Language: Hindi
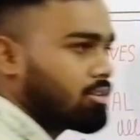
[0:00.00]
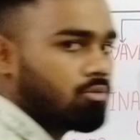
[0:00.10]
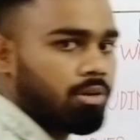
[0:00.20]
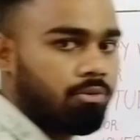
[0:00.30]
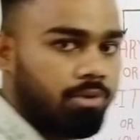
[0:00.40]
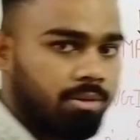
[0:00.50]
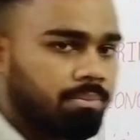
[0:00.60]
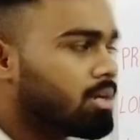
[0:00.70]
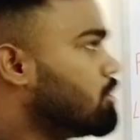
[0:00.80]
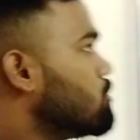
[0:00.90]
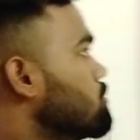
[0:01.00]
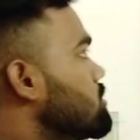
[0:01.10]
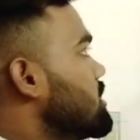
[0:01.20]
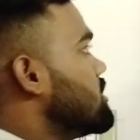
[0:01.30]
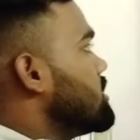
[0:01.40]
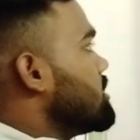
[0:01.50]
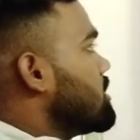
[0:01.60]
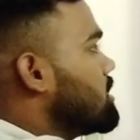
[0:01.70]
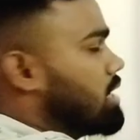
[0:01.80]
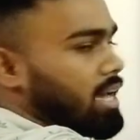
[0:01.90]
आर्थक्विक वेव तो इसकी से
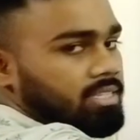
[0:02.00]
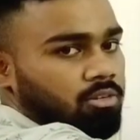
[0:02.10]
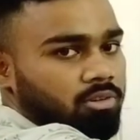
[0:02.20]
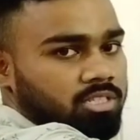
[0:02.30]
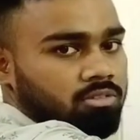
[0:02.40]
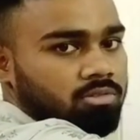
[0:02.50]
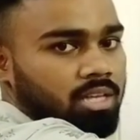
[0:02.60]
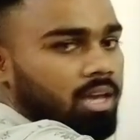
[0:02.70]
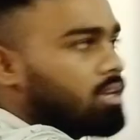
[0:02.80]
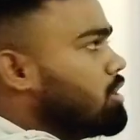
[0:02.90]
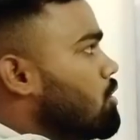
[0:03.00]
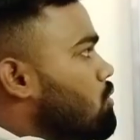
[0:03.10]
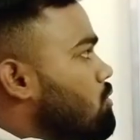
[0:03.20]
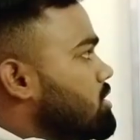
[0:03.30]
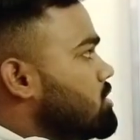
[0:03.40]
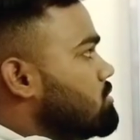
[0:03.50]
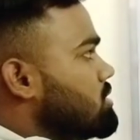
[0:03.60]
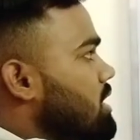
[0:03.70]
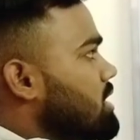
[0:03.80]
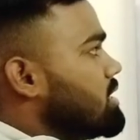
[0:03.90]
कैसे ओरिजिन होता है ओरिजिन
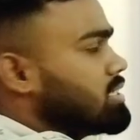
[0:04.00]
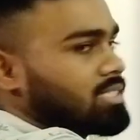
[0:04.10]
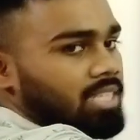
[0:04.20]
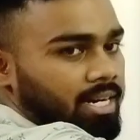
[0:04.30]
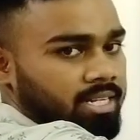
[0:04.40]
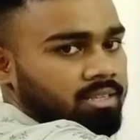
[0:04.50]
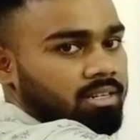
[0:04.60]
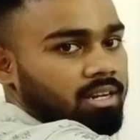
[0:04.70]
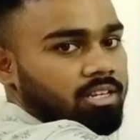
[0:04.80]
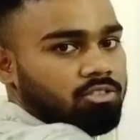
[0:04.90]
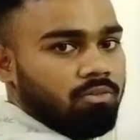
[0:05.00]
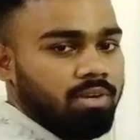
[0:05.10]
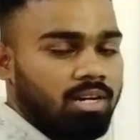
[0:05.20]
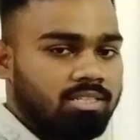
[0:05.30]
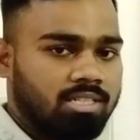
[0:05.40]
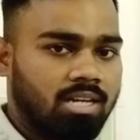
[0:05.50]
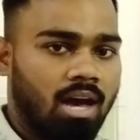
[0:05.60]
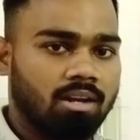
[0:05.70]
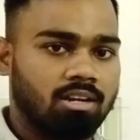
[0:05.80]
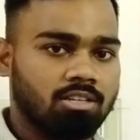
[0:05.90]
होता है सडन रिलीज ऑफ एनर्जी
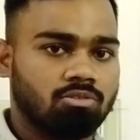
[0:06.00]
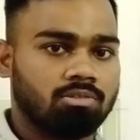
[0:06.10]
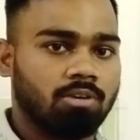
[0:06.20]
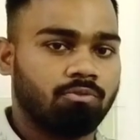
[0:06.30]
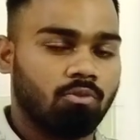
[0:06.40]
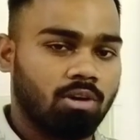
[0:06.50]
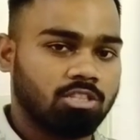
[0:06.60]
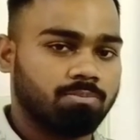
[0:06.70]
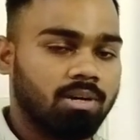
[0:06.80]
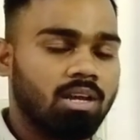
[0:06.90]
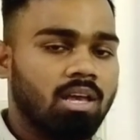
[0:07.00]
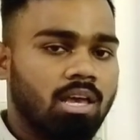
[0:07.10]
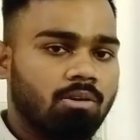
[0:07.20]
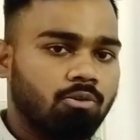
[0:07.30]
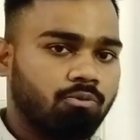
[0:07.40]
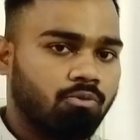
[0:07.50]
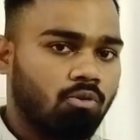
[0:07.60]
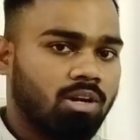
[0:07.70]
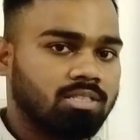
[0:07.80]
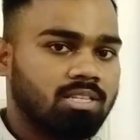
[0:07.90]
कहाँ रिलीज होता है फोकस पर तो वो
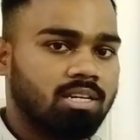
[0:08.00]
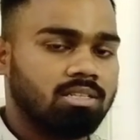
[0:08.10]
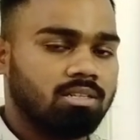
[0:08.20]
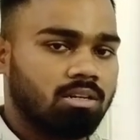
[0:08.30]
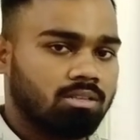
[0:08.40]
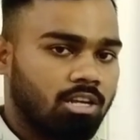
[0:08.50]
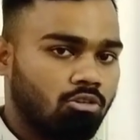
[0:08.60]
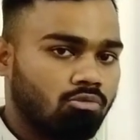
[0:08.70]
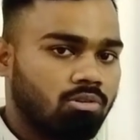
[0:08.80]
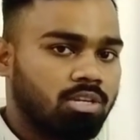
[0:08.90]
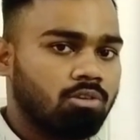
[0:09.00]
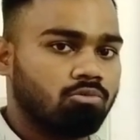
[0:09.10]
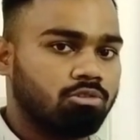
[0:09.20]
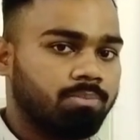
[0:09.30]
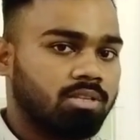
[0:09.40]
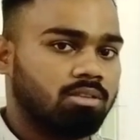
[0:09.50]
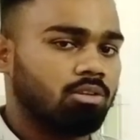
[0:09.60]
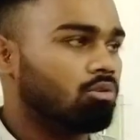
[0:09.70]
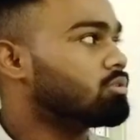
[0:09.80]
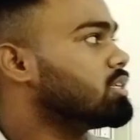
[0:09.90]
फोकस से ही तरंगों की
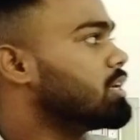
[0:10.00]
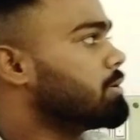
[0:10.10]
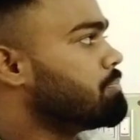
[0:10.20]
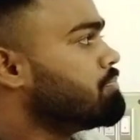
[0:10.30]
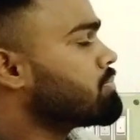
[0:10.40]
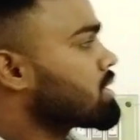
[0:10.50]
उत्पत्ति होती है